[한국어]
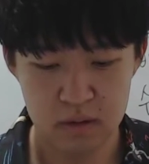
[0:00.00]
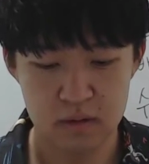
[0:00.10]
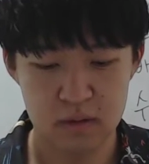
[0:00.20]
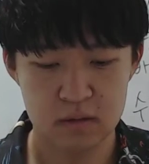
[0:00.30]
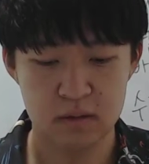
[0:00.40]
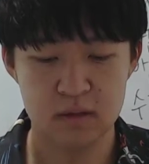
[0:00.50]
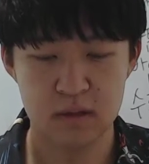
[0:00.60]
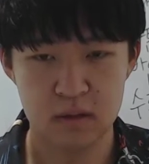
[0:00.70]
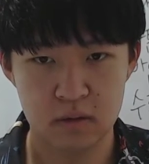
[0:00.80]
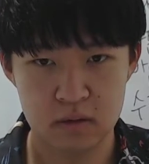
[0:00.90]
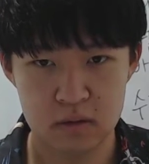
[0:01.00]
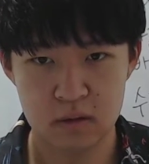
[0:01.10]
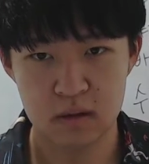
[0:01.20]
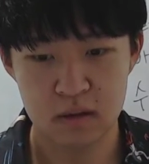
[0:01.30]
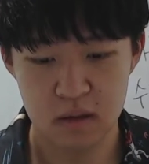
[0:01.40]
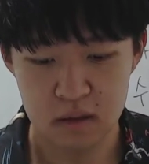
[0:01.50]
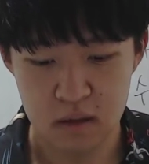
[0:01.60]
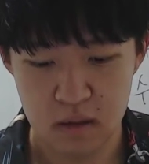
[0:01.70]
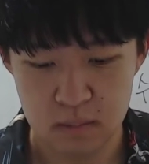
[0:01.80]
그래서 이제 형식화된